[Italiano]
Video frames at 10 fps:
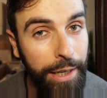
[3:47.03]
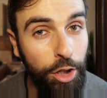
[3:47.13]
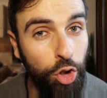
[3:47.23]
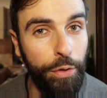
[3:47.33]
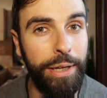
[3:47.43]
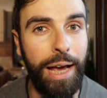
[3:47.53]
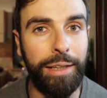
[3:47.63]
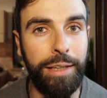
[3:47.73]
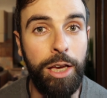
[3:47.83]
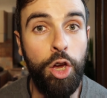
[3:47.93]

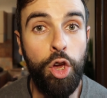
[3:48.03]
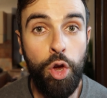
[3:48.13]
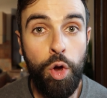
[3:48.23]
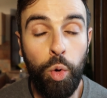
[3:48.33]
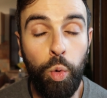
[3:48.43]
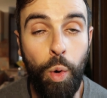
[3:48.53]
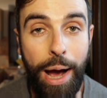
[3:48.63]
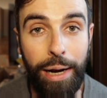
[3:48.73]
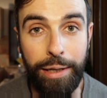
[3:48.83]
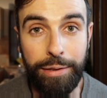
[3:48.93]
Indovinate
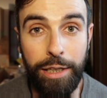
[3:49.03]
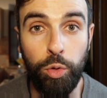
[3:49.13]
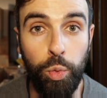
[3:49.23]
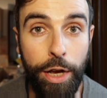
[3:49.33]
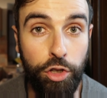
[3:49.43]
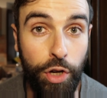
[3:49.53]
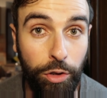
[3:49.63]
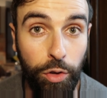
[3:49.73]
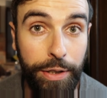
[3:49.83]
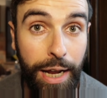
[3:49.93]
quale dei due ci ha
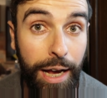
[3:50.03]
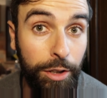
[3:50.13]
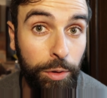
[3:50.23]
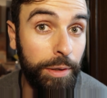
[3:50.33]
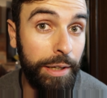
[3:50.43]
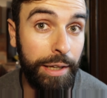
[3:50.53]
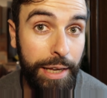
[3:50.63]
indovinato.